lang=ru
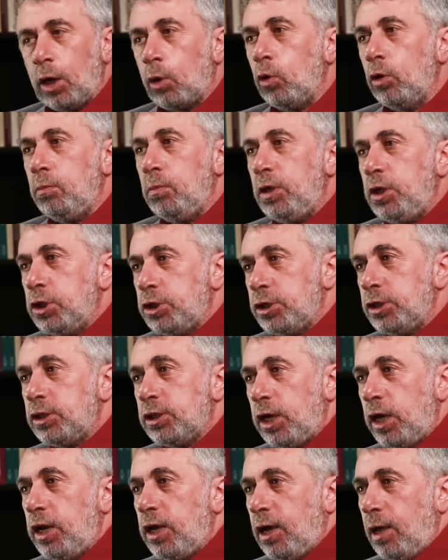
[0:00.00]
такой
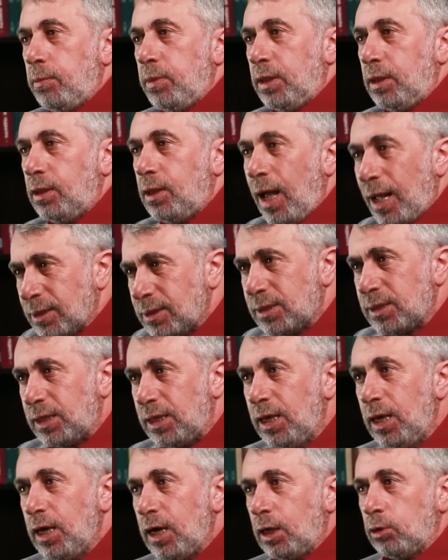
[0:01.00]
медицинской
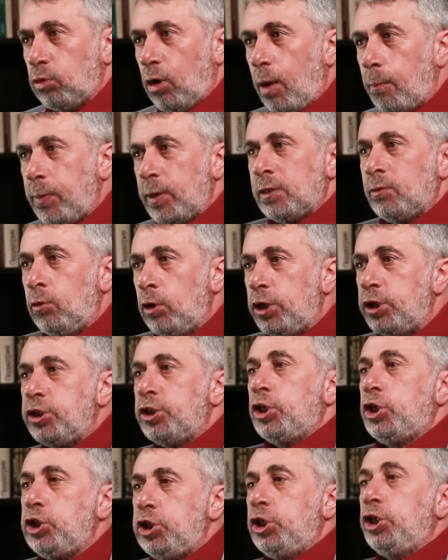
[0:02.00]
рекомендации, которая позволит
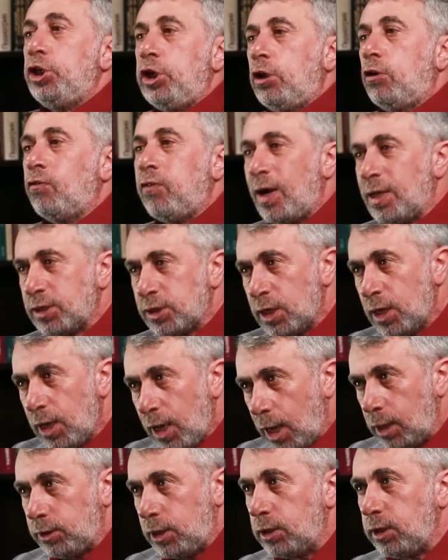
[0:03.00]
защитить вас
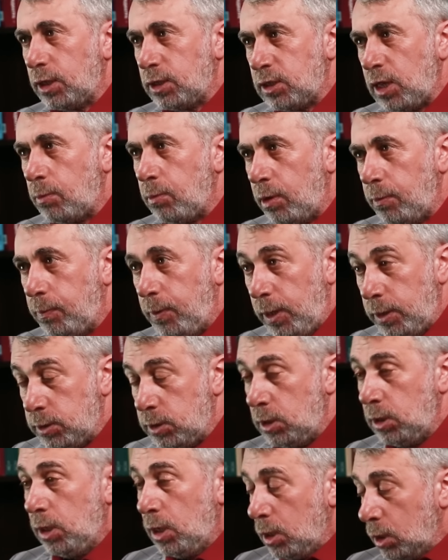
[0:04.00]
от этой самой
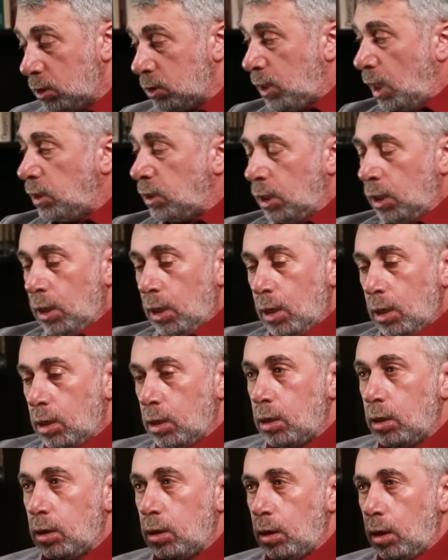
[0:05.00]
плесени. Кстати,
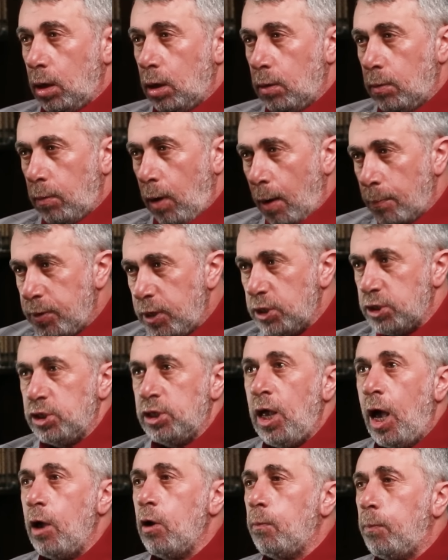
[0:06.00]
э,
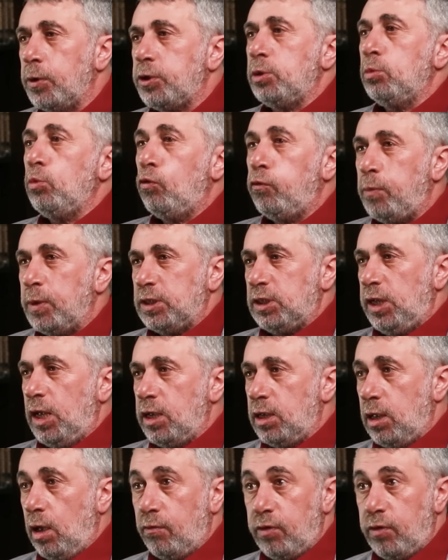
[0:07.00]
объясняю, почему в последнее